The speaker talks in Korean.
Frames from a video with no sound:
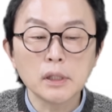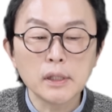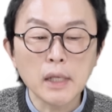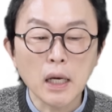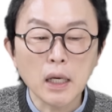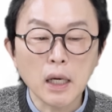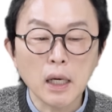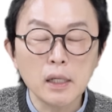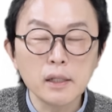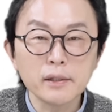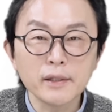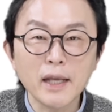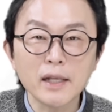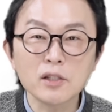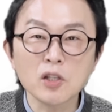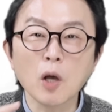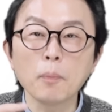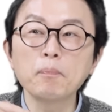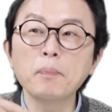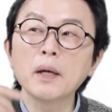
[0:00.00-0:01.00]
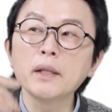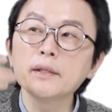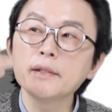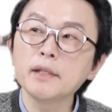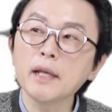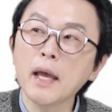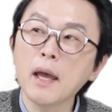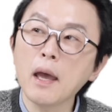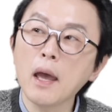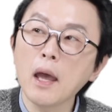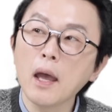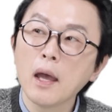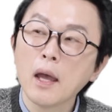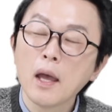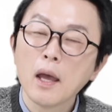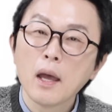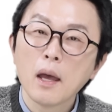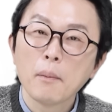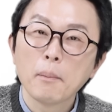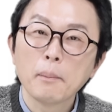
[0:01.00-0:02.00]
시작할 때 첫 번째
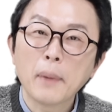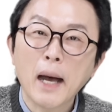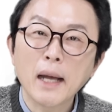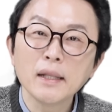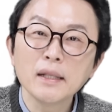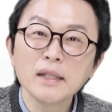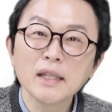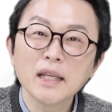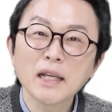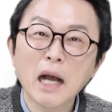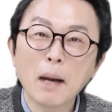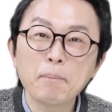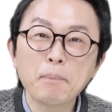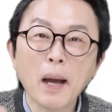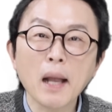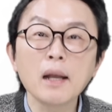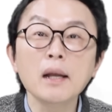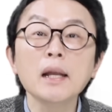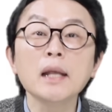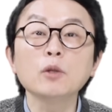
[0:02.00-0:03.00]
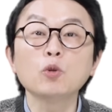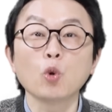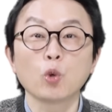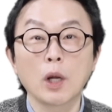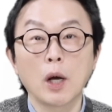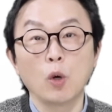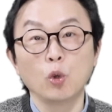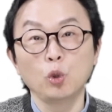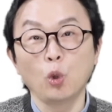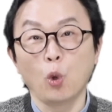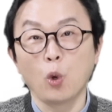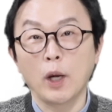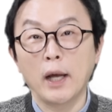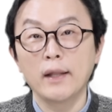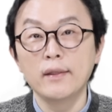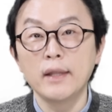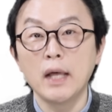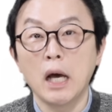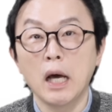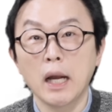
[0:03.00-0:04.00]
만기가 빨리
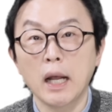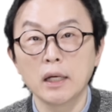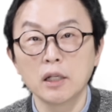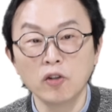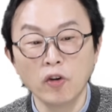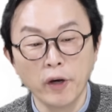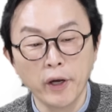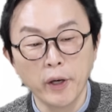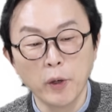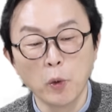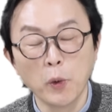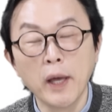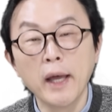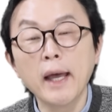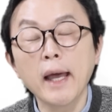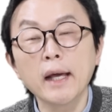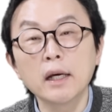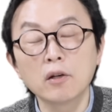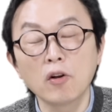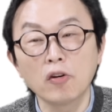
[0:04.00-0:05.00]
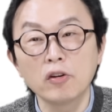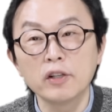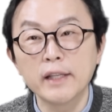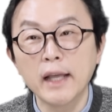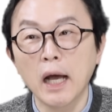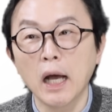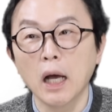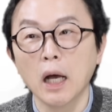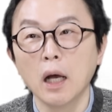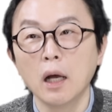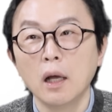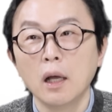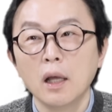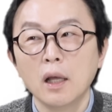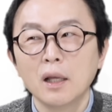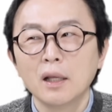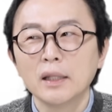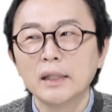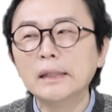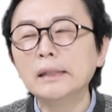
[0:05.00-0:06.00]
돌아오도록 한다라는 거예요. 왜 그러느냐?
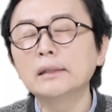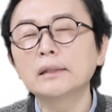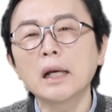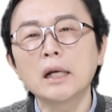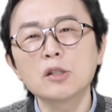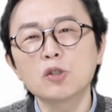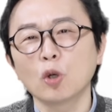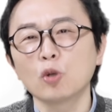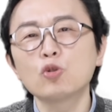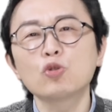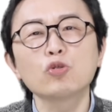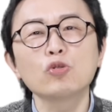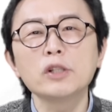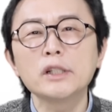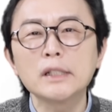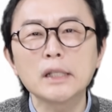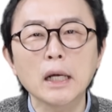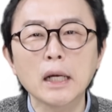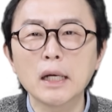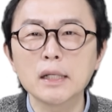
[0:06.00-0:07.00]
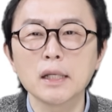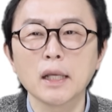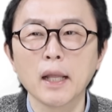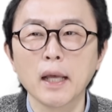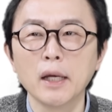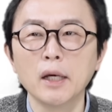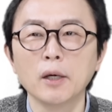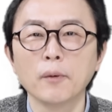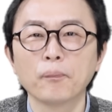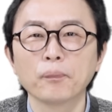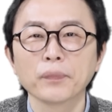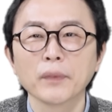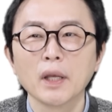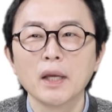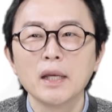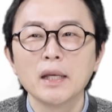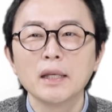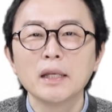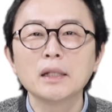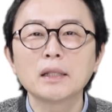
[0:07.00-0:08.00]
일단 저축을 시작하잖아요.
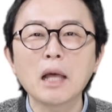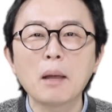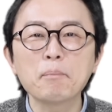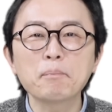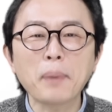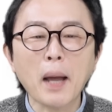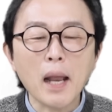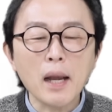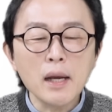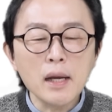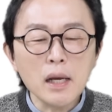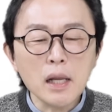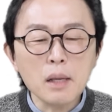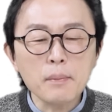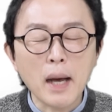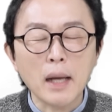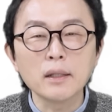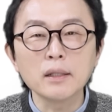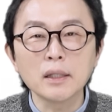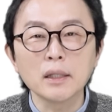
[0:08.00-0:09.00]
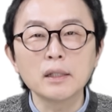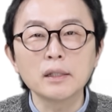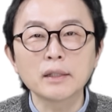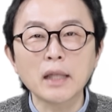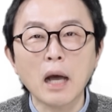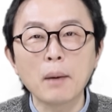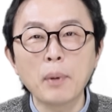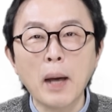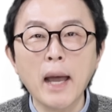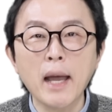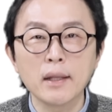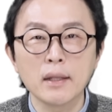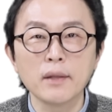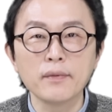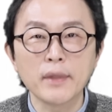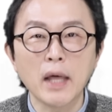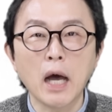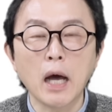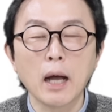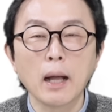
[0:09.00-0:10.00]
일단 빨리 만기를 타봐야
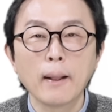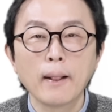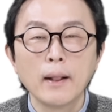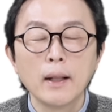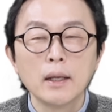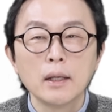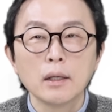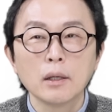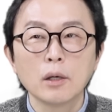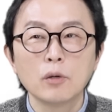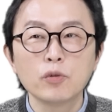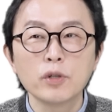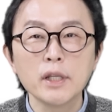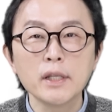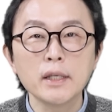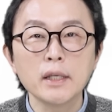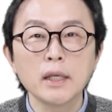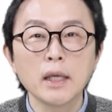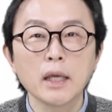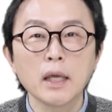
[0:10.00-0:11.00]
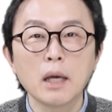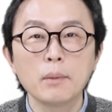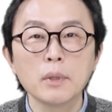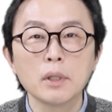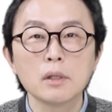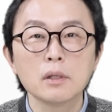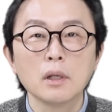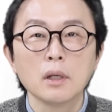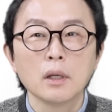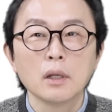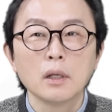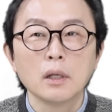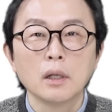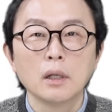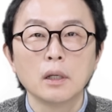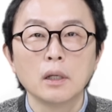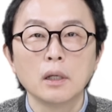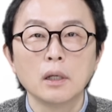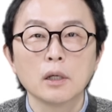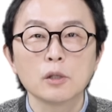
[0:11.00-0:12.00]
된다. 흔히 얘기하면
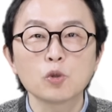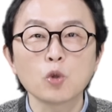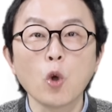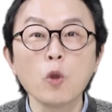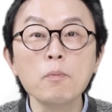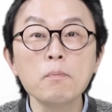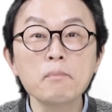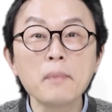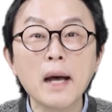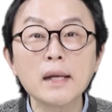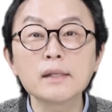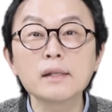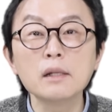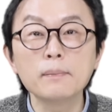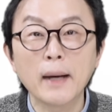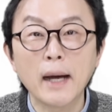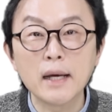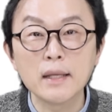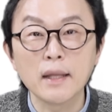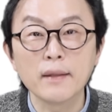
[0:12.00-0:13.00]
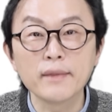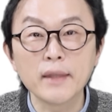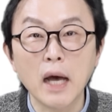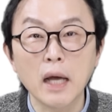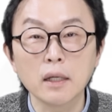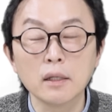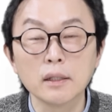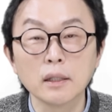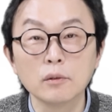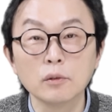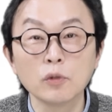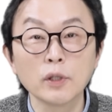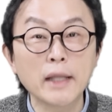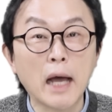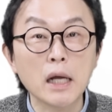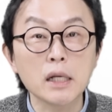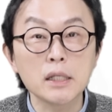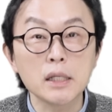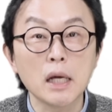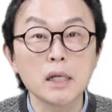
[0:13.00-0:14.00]
어, 손맛을 봐야 된다 이런 얘기.
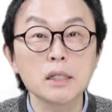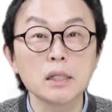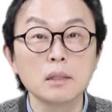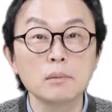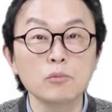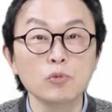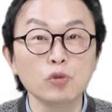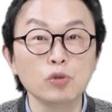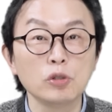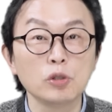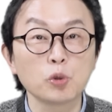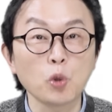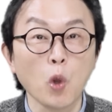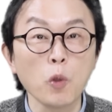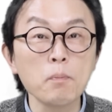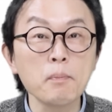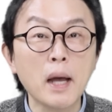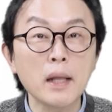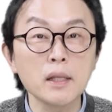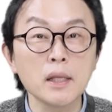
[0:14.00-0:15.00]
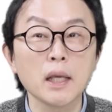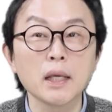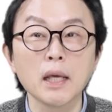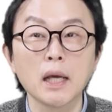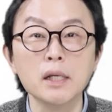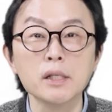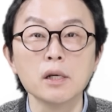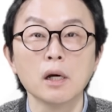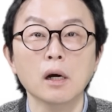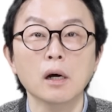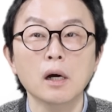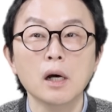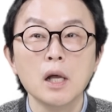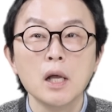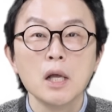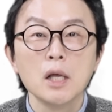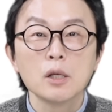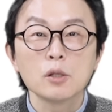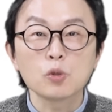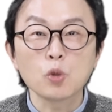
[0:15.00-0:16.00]
낚시하시는 분들 손맛 얘기하죠.
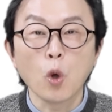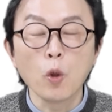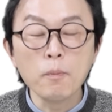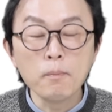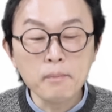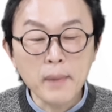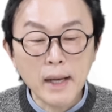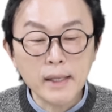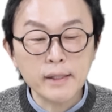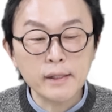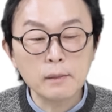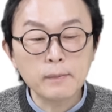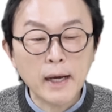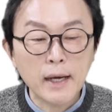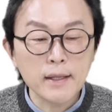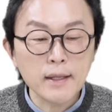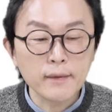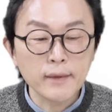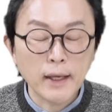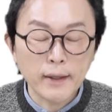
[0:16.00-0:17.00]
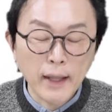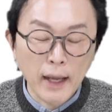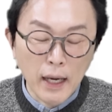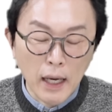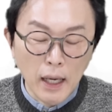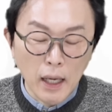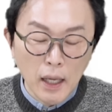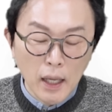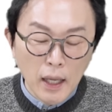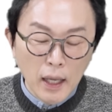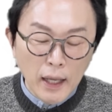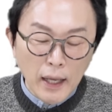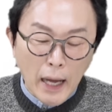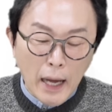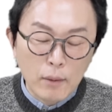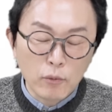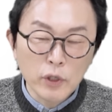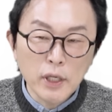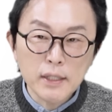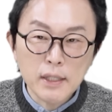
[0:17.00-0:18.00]
손맛을 봐야 된다. 내가
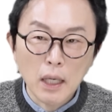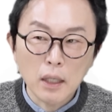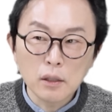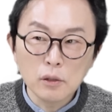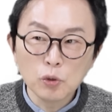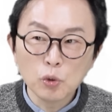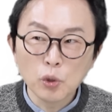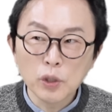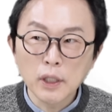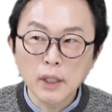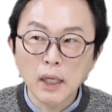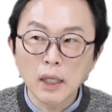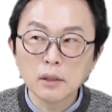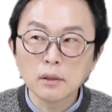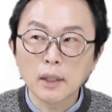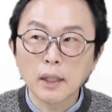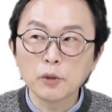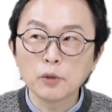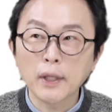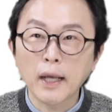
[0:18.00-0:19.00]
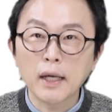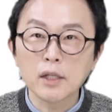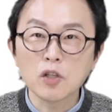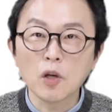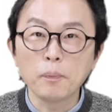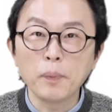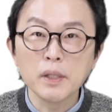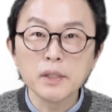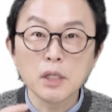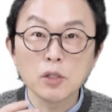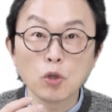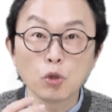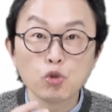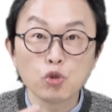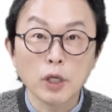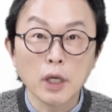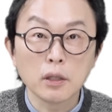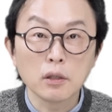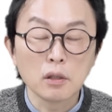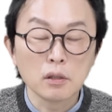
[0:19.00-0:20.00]
아무리 작은 돈이라 하더라도 내가 첫 번째
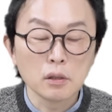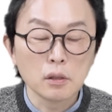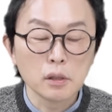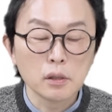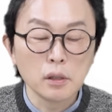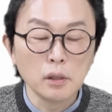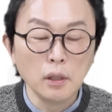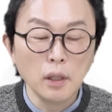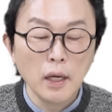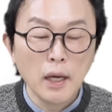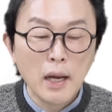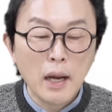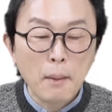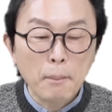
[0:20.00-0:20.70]
저축했던 것을